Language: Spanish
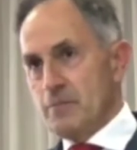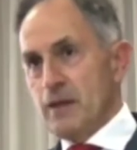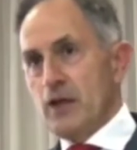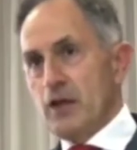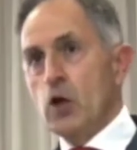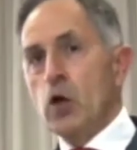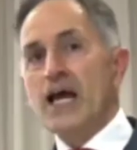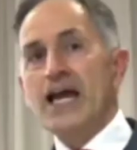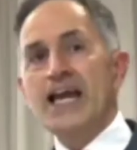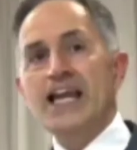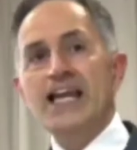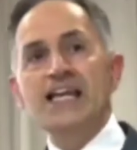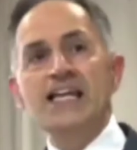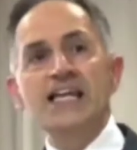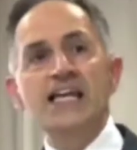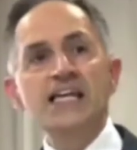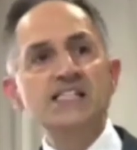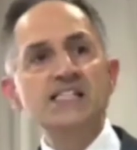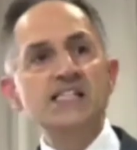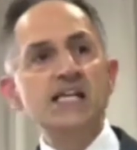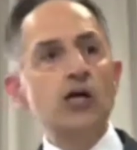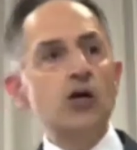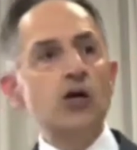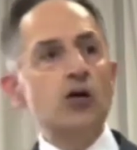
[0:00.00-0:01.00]
Pero el
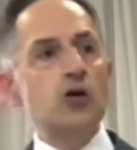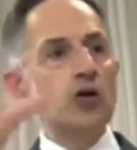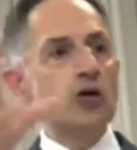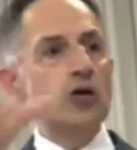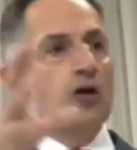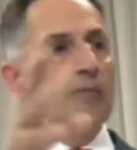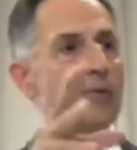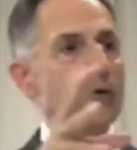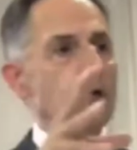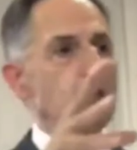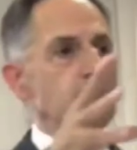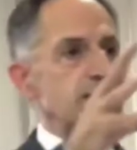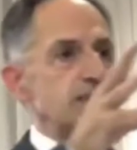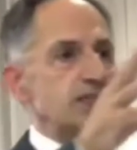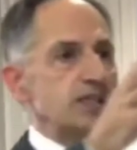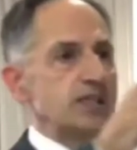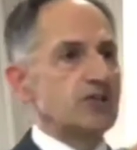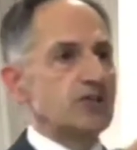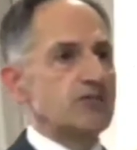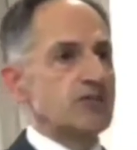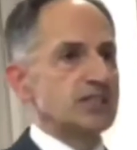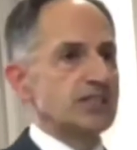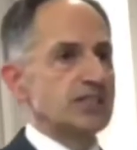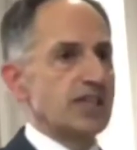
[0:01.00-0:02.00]
deseo
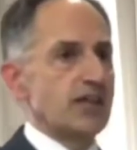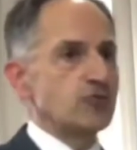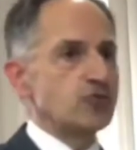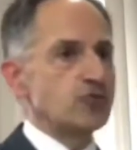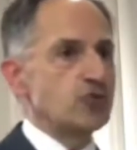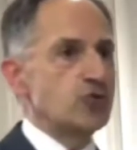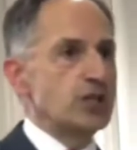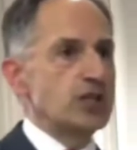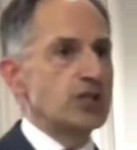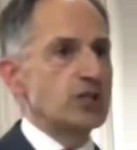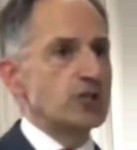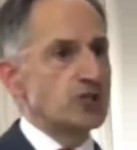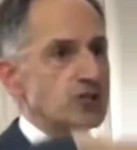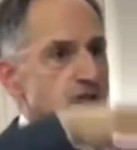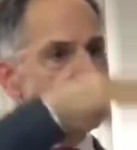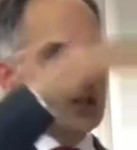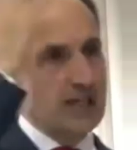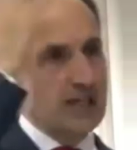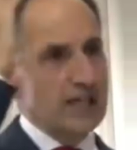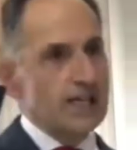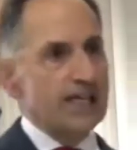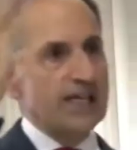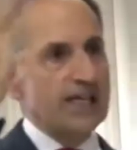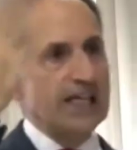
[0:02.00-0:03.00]
geopolítico de Estados Unidos
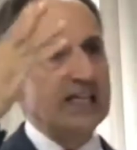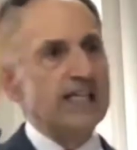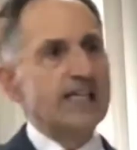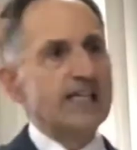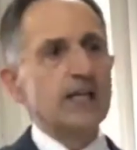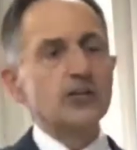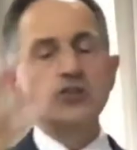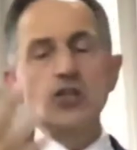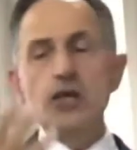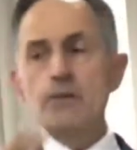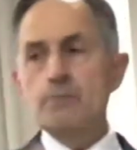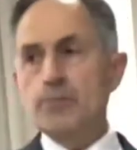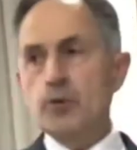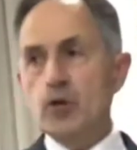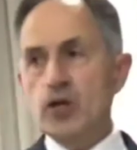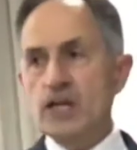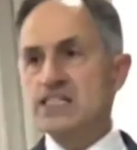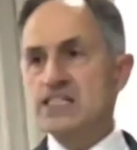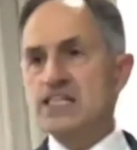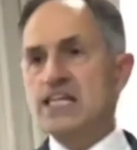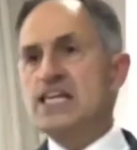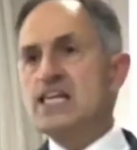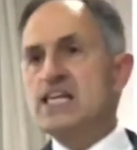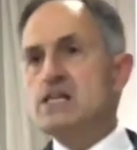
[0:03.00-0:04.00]
y Nilo
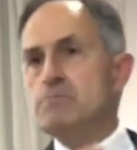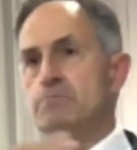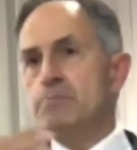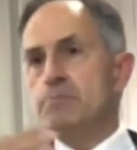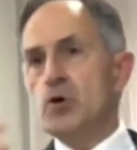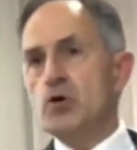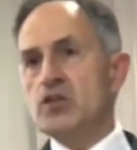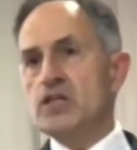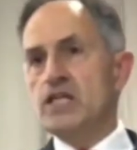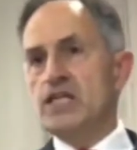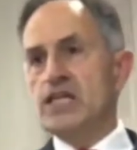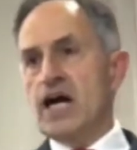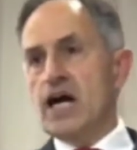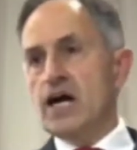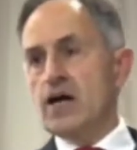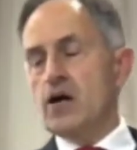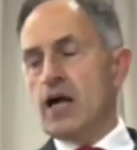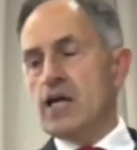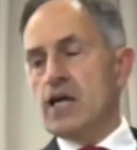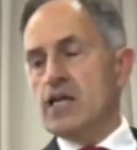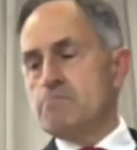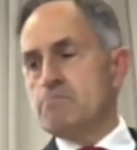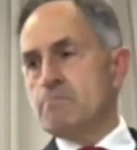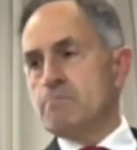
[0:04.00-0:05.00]
Tempores impedir
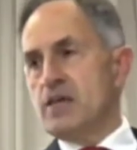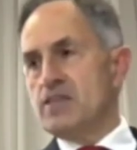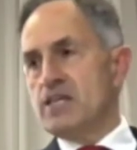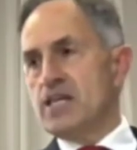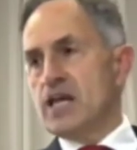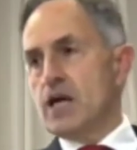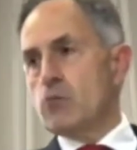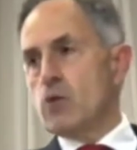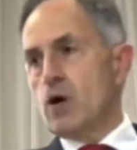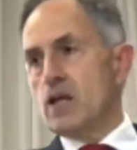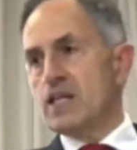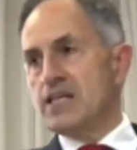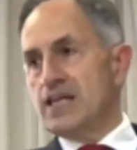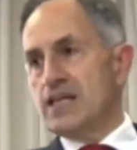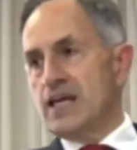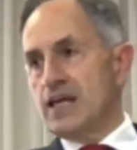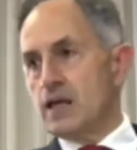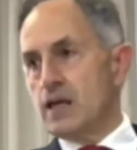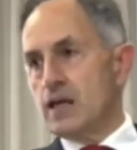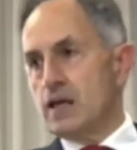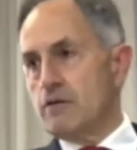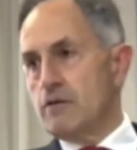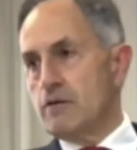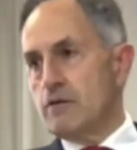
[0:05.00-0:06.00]
a, impedir a
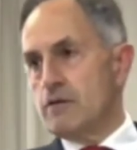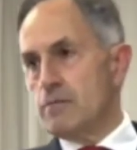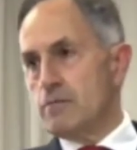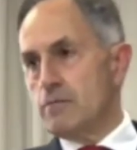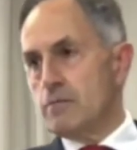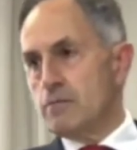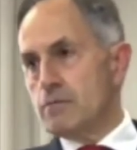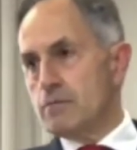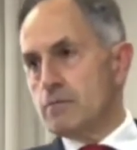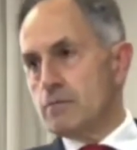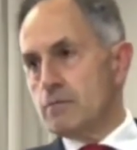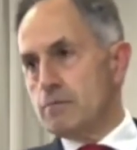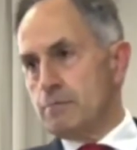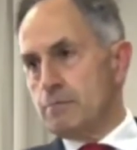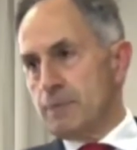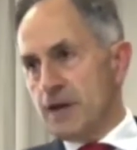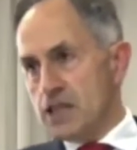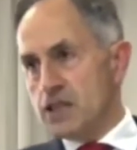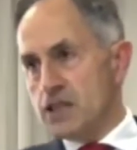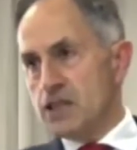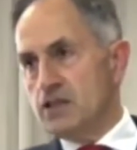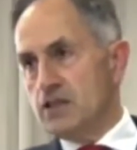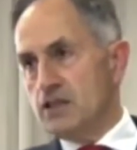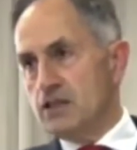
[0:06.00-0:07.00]
cualquier
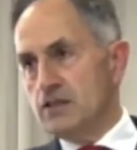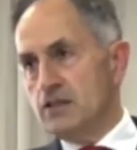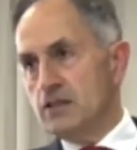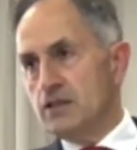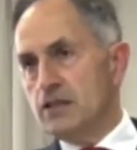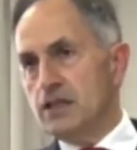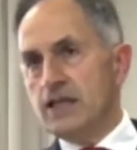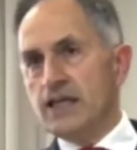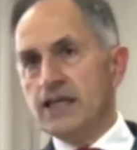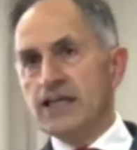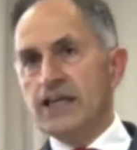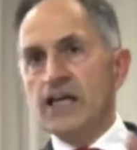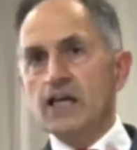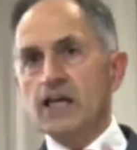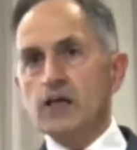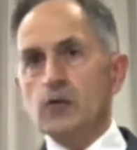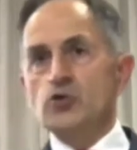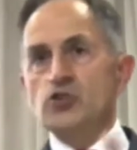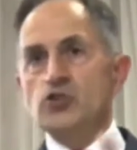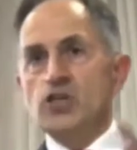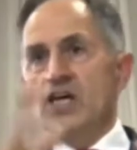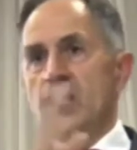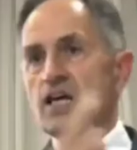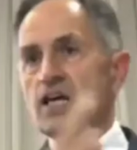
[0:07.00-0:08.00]
precio que
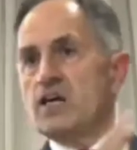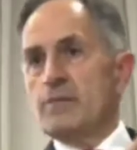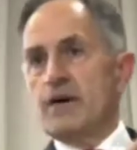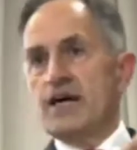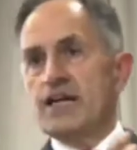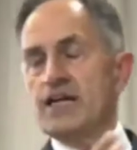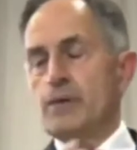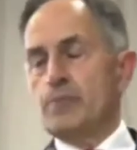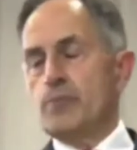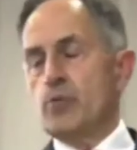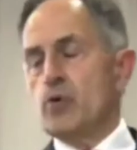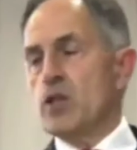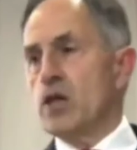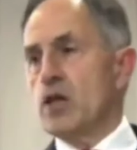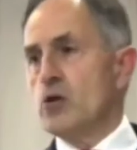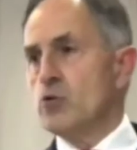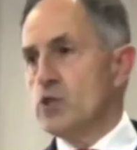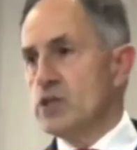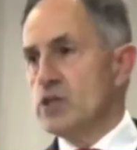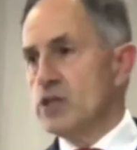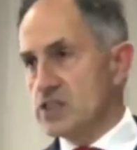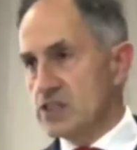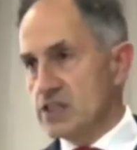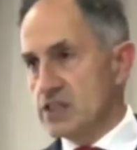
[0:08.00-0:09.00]
Rusia y Alemania puedan
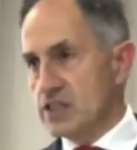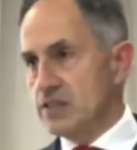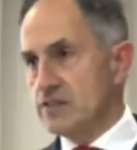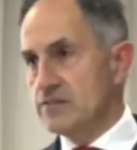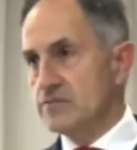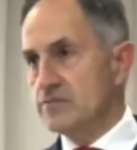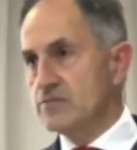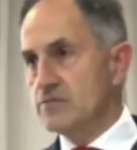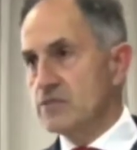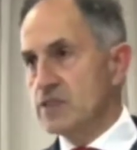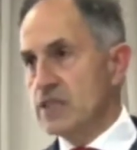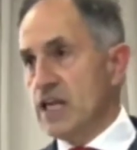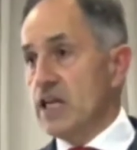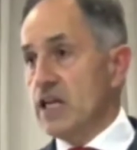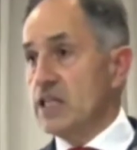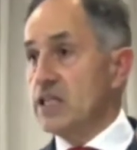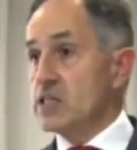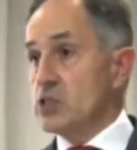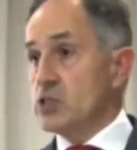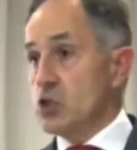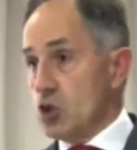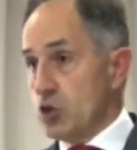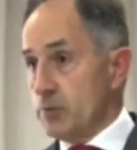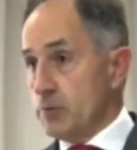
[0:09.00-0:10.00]
unirse, que era el
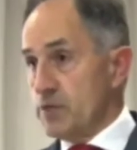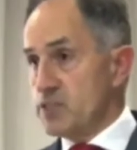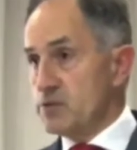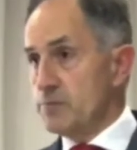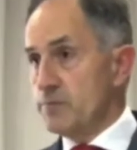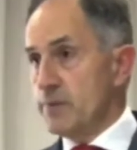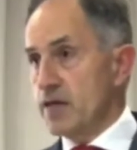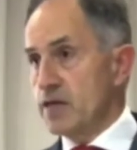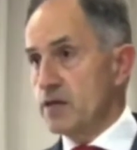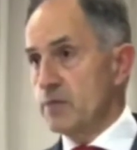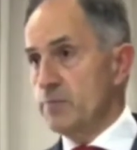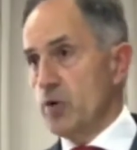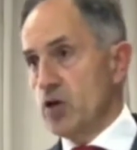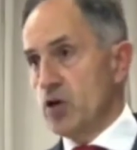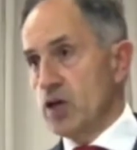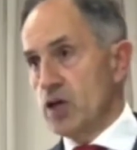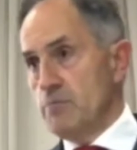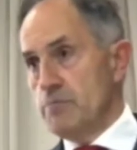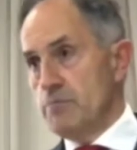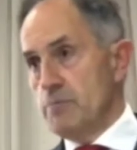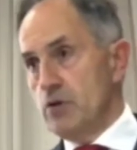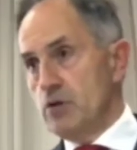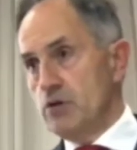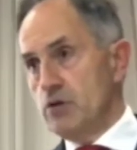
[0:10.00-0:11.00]
deseo de Bismarck, por
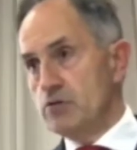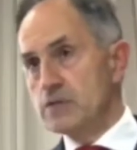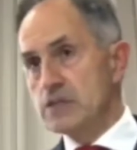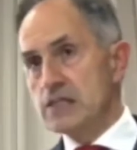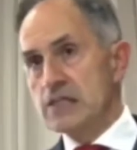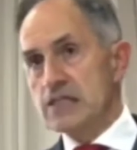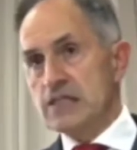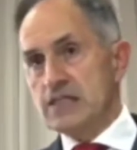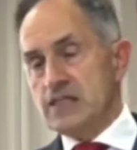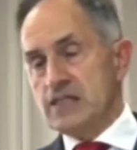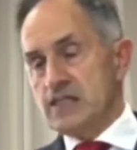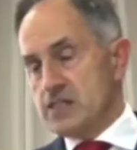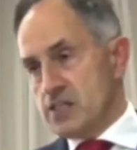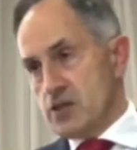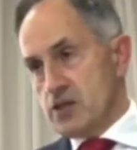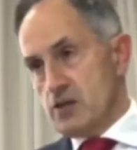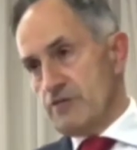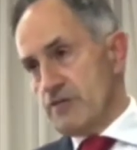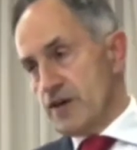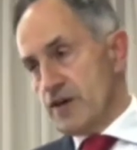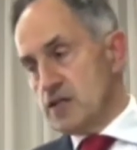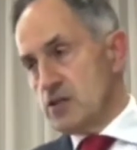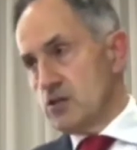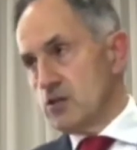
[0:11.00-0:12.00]
ejemplo,
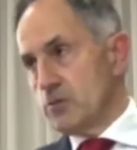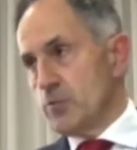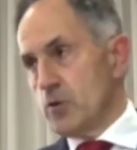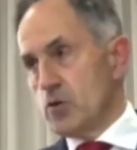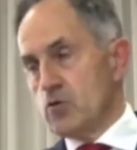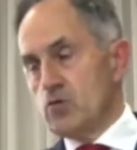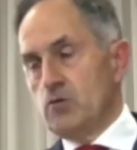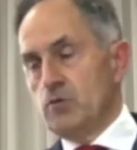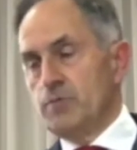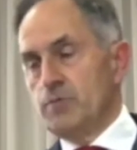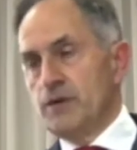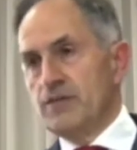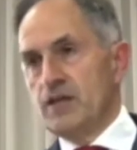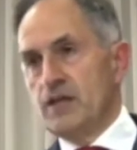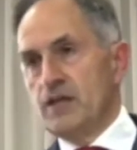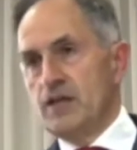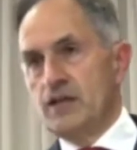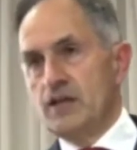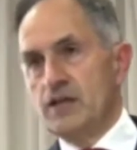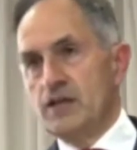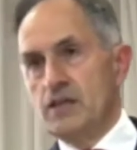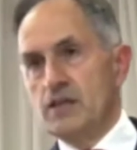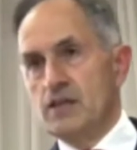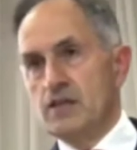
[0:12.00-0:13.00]
deseo fallido por culpa
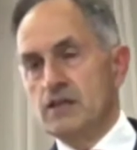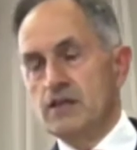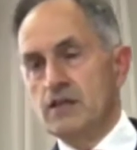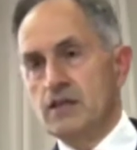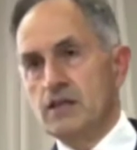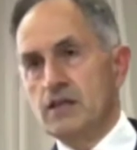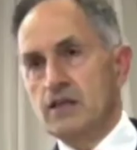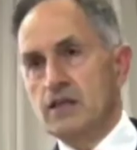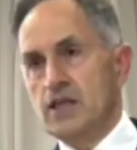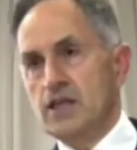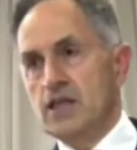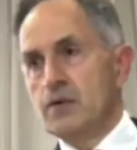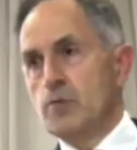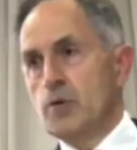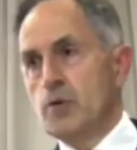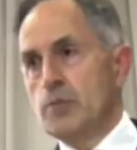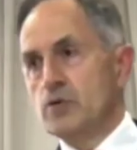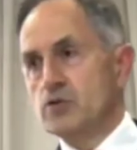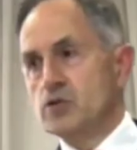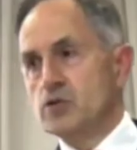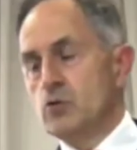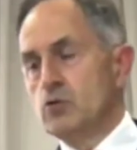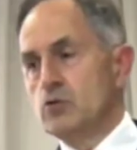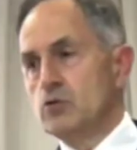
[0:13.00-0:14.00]
de Guillermo
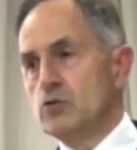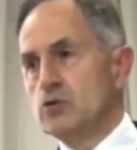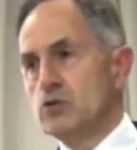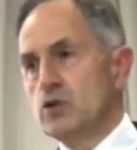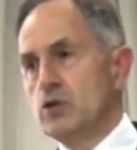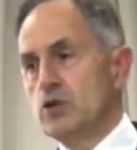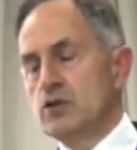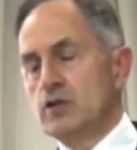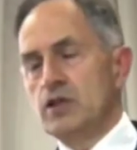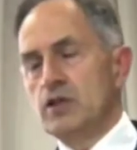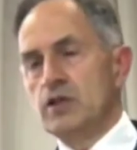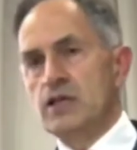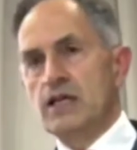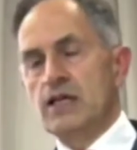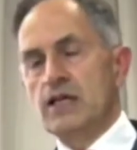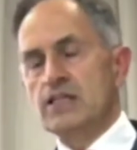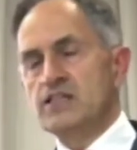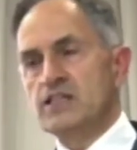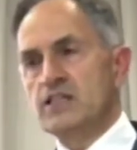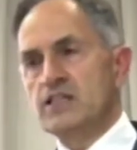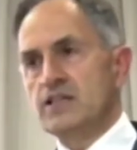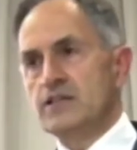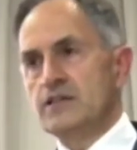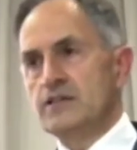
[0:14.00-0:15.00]
II, el
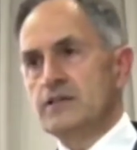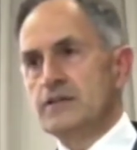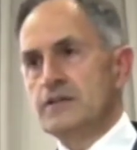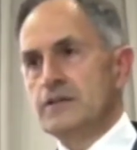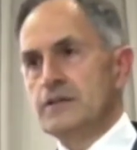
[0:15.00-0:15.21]
Kaiser,